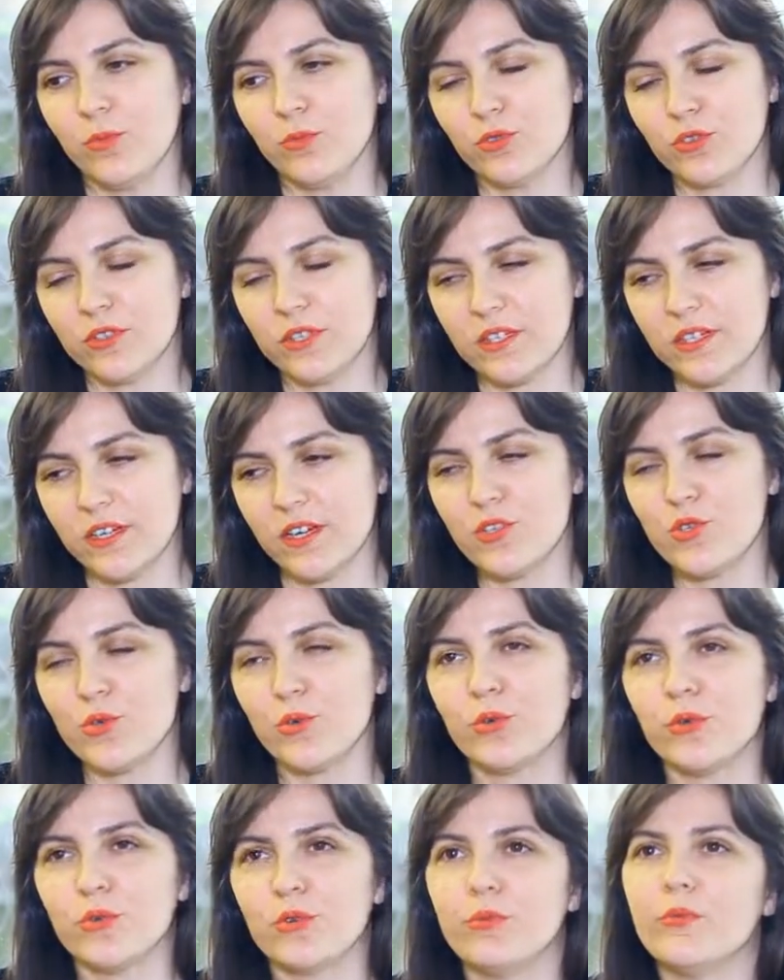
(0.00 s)
mutlaka
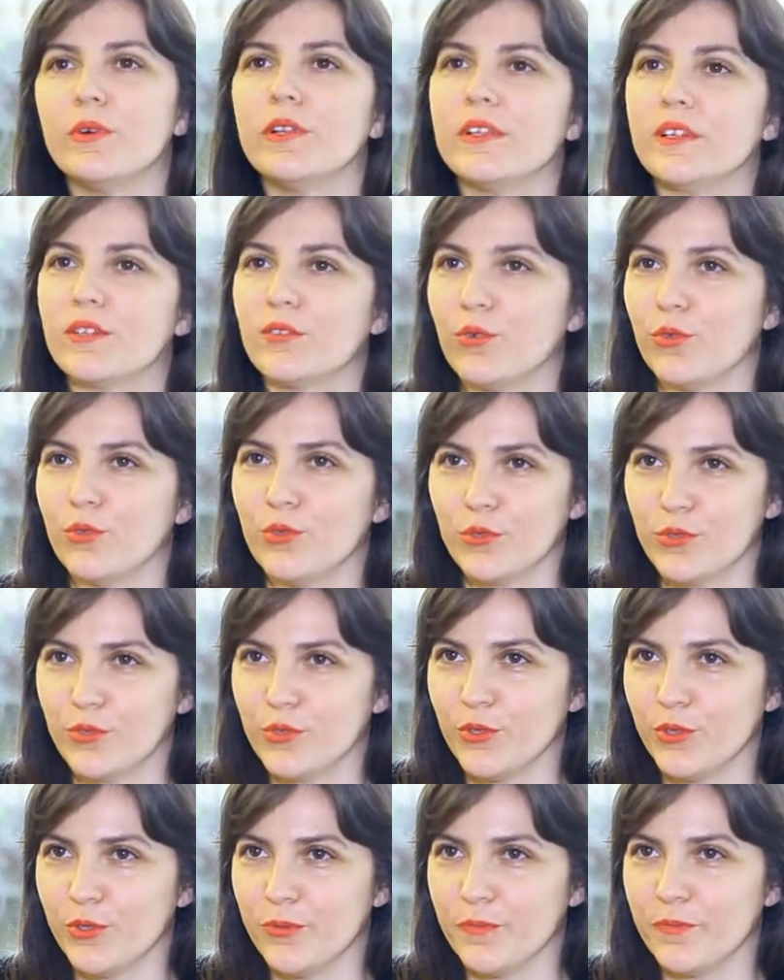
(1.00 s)
çok okumaları
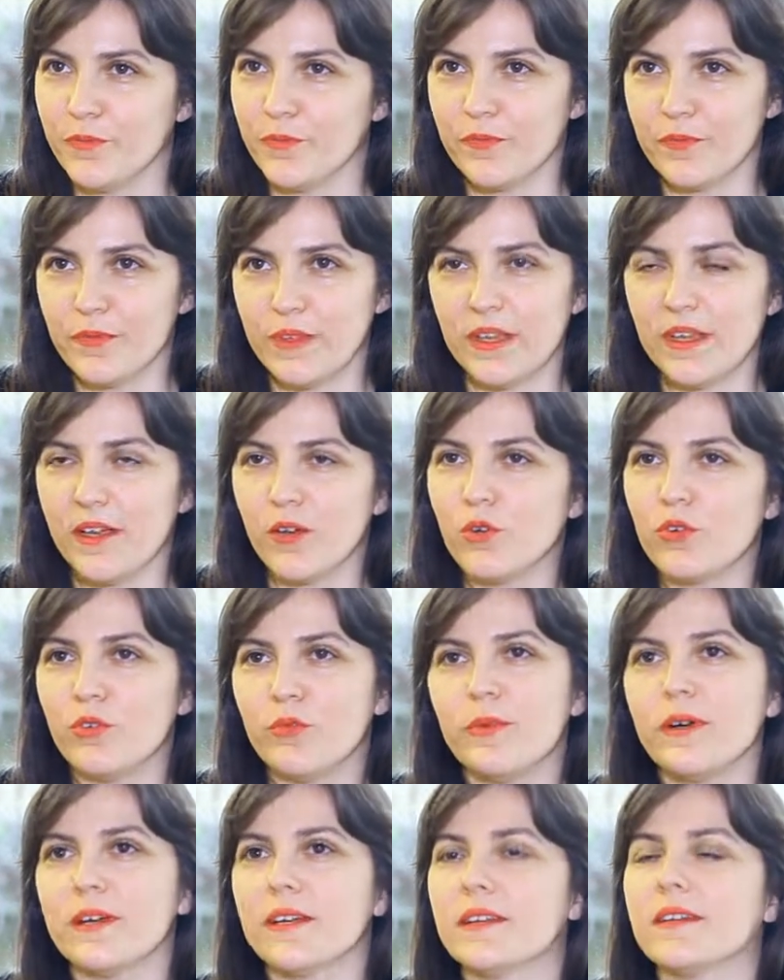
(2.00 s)
olurdu. Yani
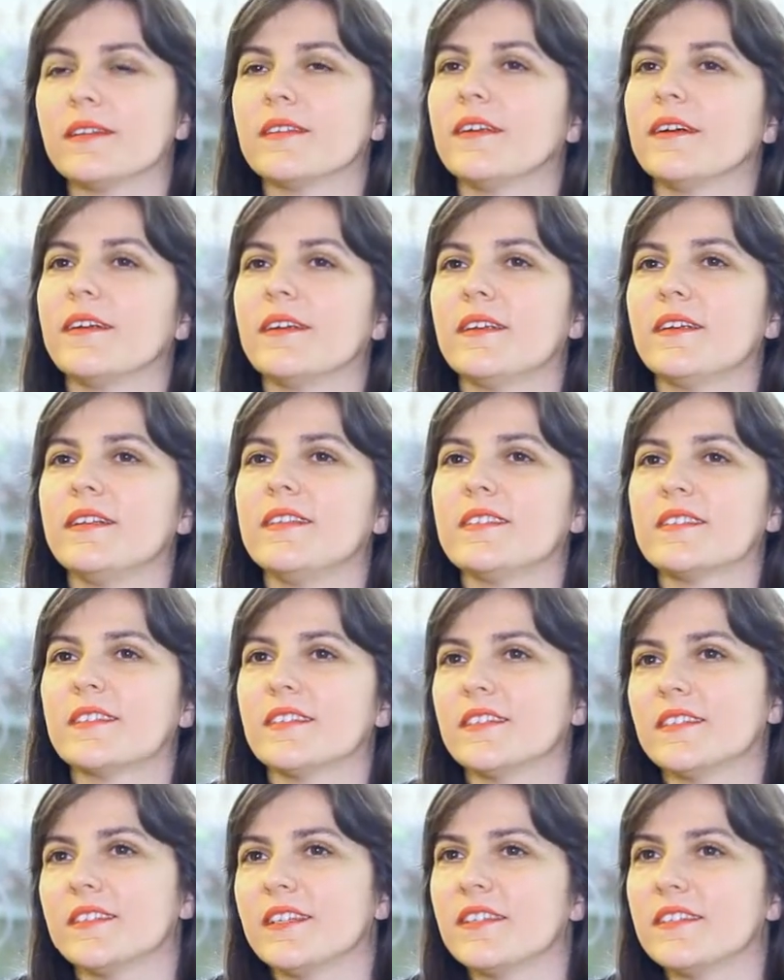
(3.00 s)
okumak kadar
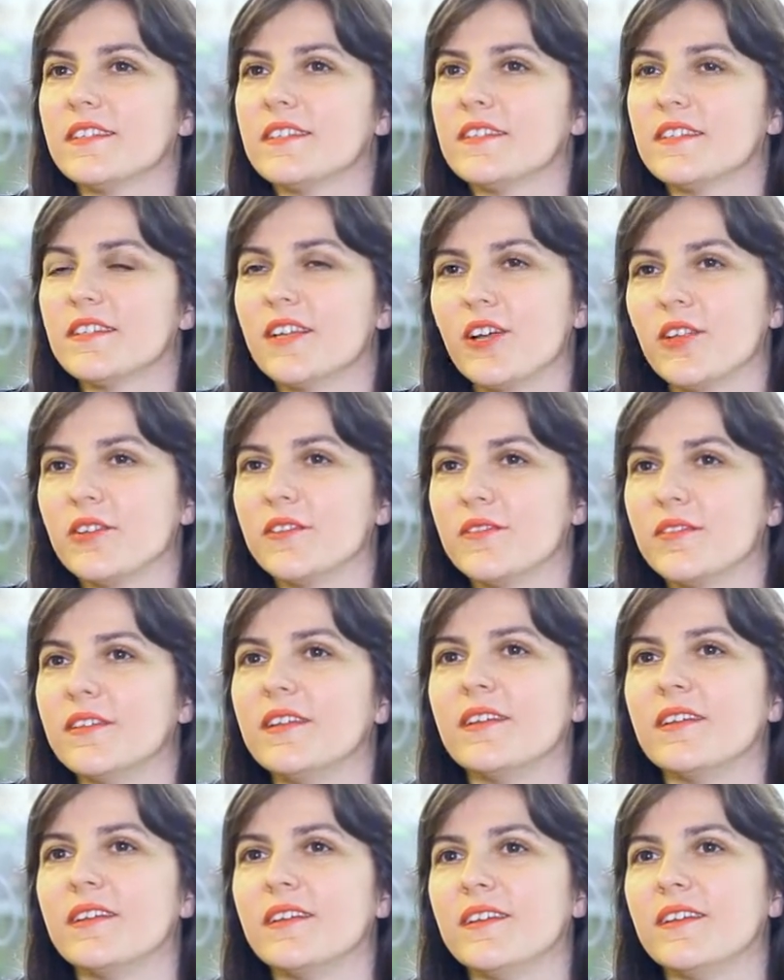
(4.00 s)
insanı geliştiren
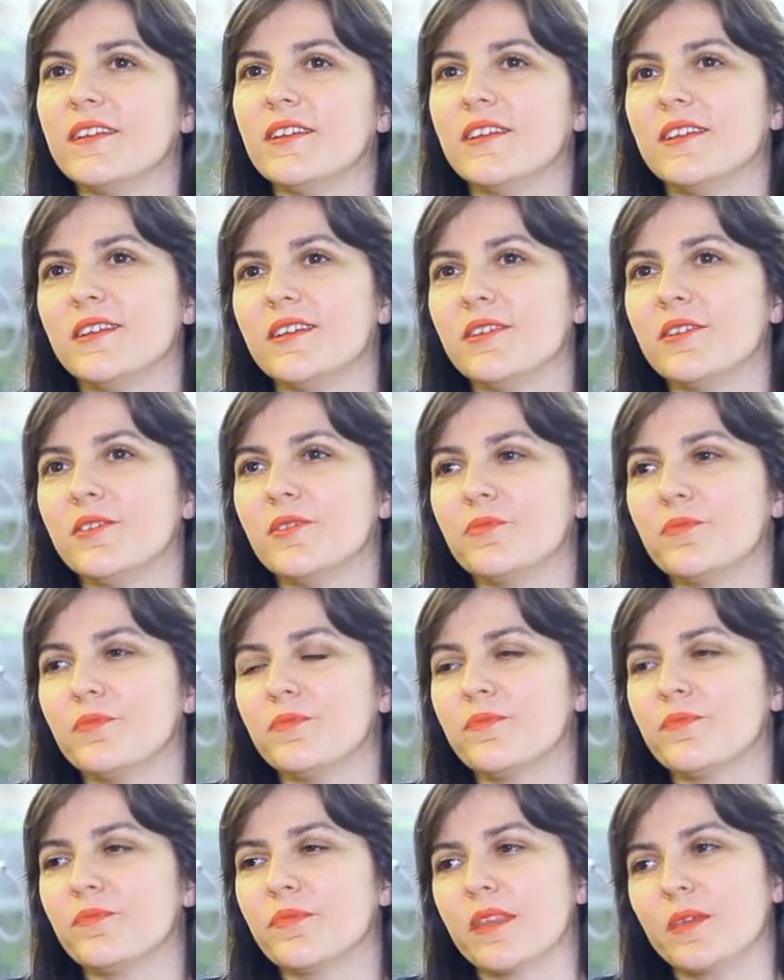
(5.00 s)
e,
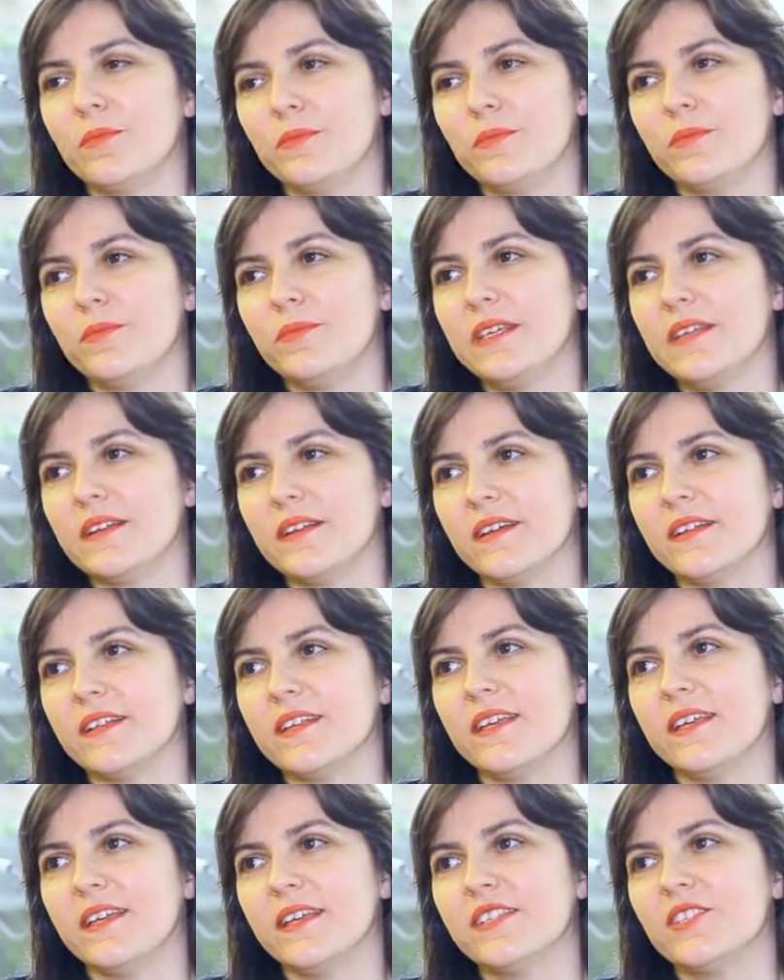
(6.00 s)
bir
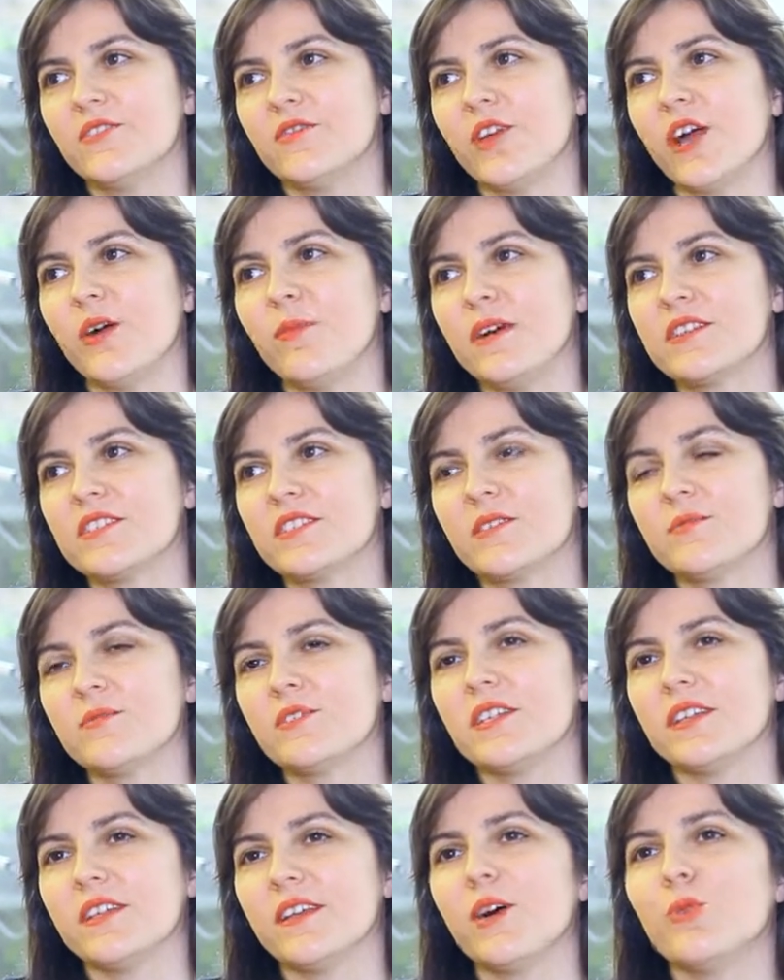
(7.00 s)
hani eğitim veya başka
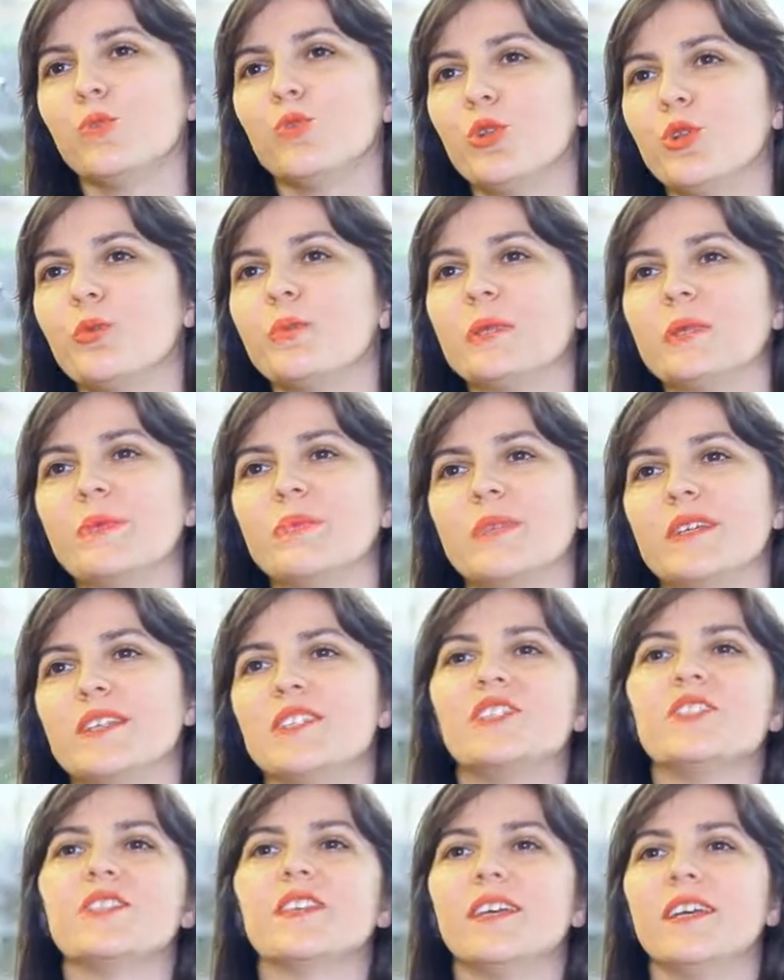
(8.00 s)
bir şey daha bulamadım
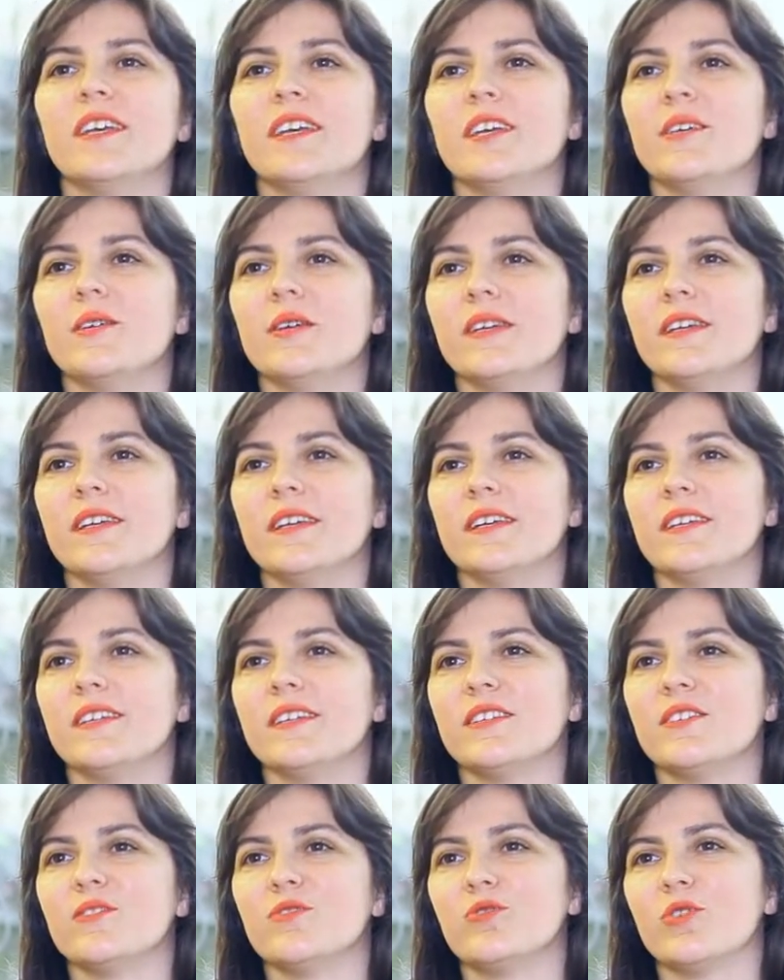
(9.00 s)
hiç
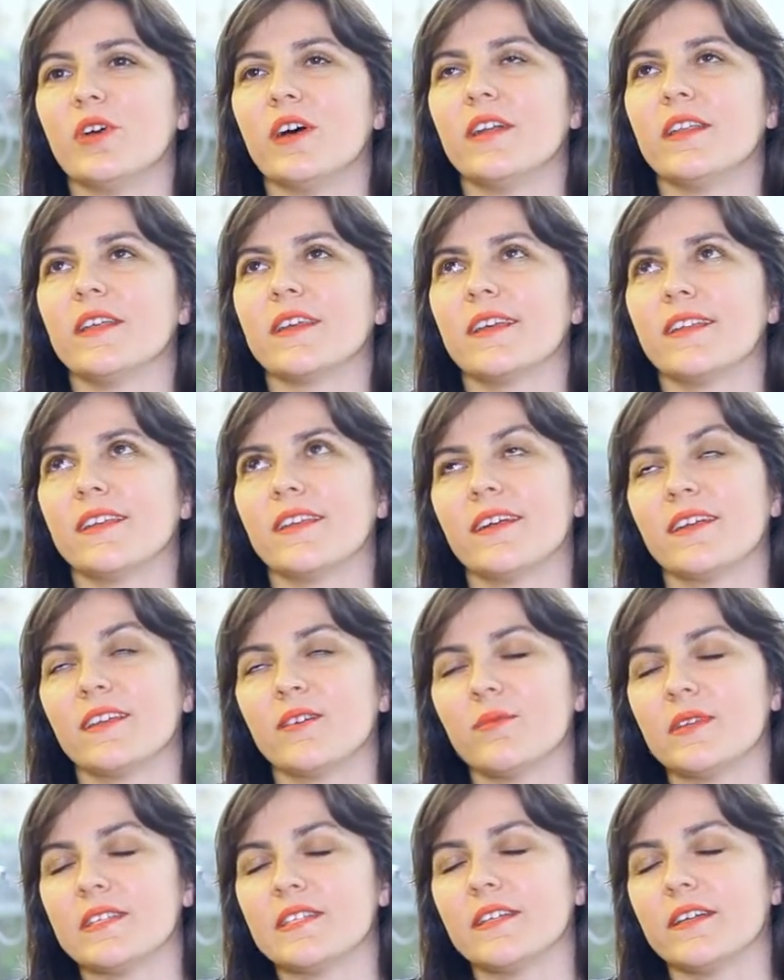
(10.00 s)
e, şu ana
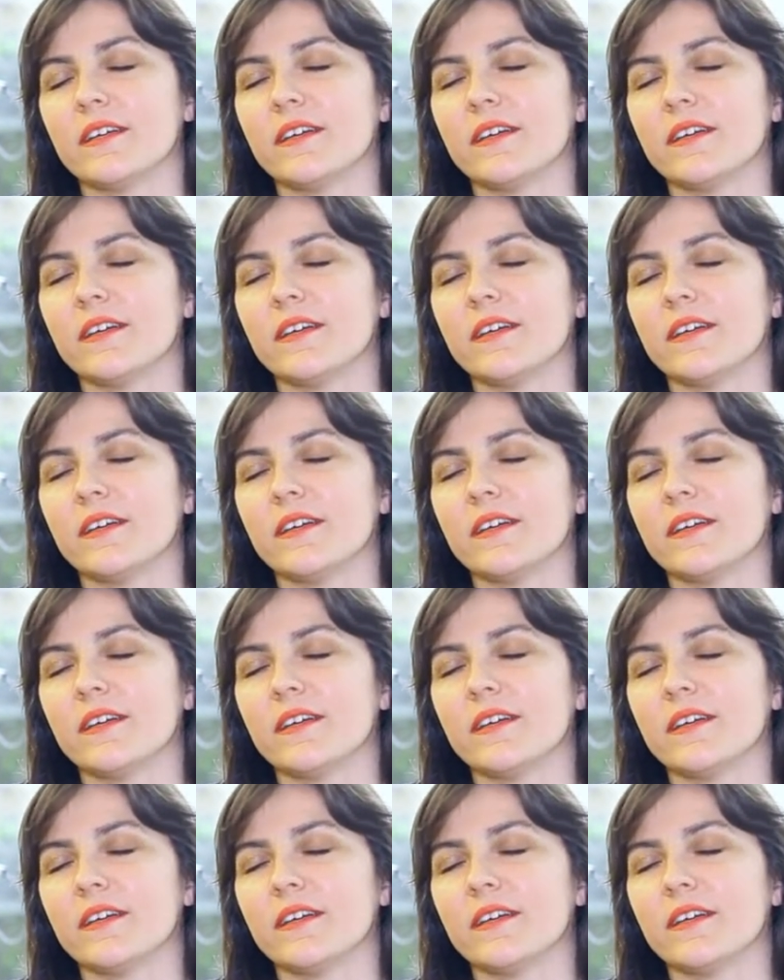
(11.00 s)
kadarki meslek